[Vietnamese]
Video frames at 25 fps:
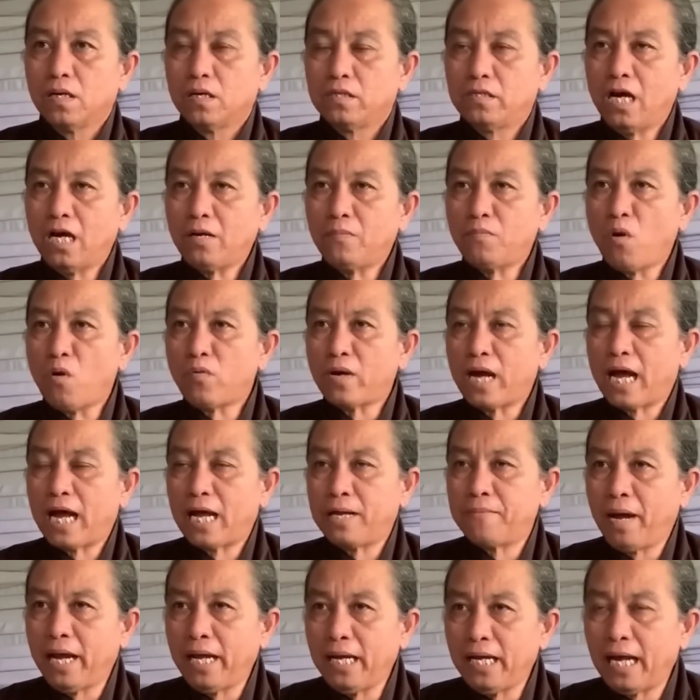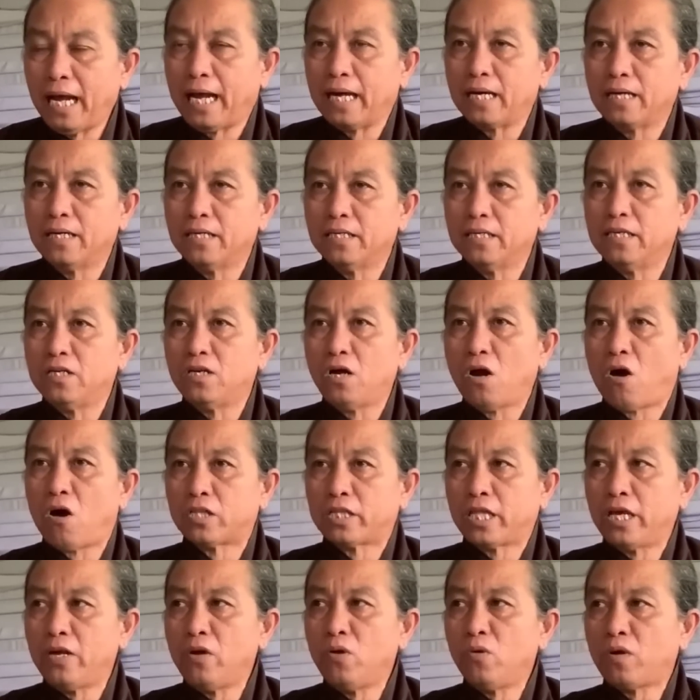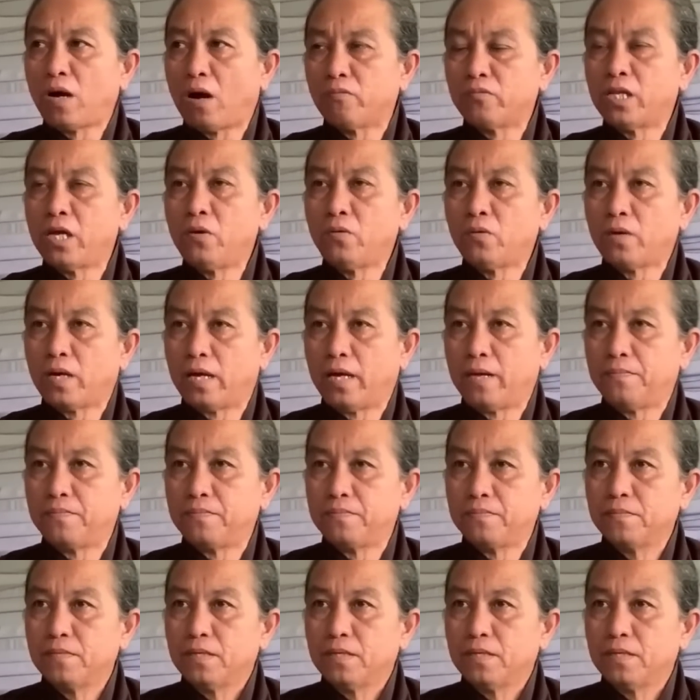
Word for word: chết một ngày mấy ngàn người lò thiêu không thiêu kịp